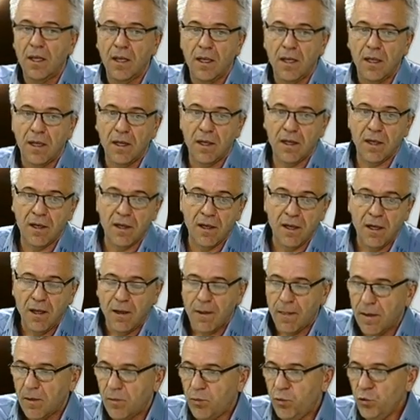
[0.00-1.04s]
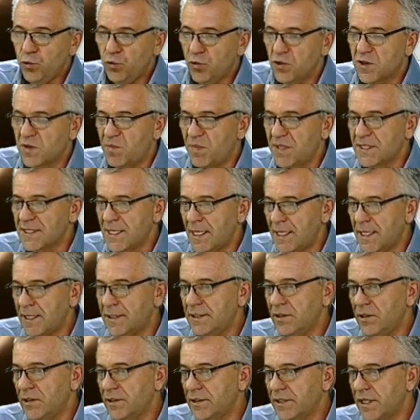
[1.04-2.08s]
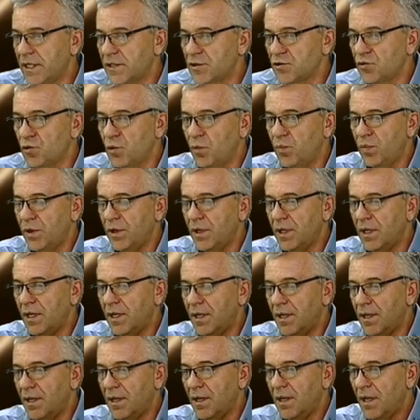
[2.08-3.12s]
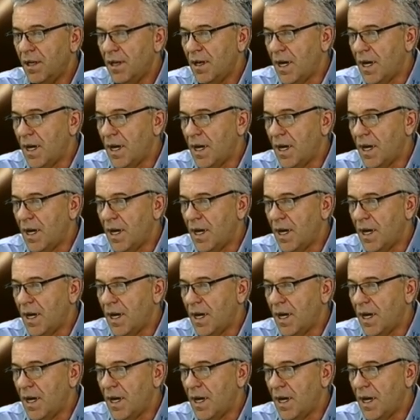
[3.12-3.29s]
Э, будут специально делать так, чтобы э,